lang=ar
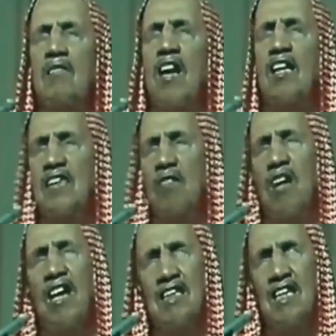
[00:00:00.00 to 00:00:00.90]
وأرجح
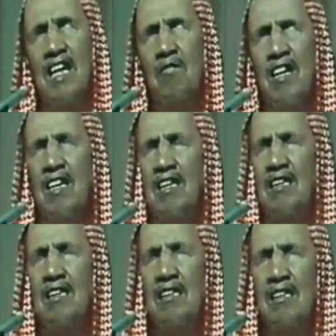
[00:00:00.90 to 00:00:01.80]
هذه الأقوال
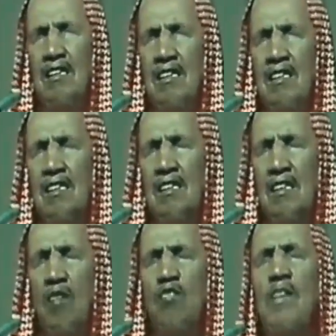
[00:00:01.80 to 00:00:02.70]

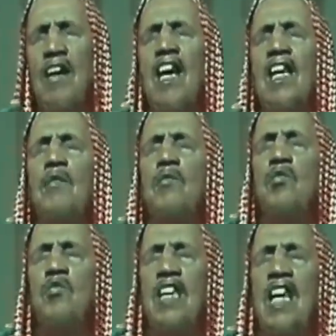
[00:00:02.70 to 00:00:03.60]
قول من قال
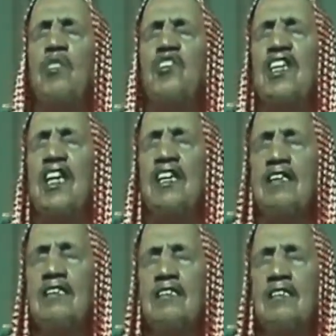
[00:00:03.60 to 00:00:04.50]
بوجوبها مطلقا
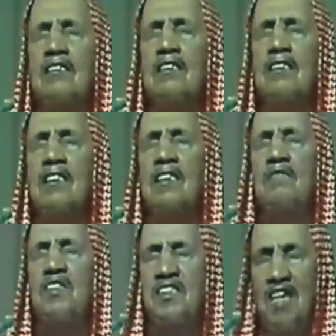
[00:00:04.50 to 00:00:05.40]

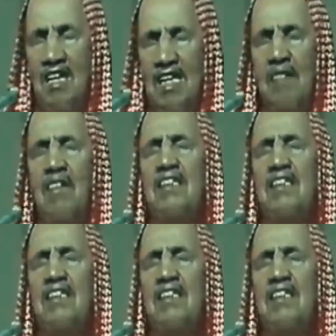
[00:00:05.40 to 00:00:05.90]
في السرية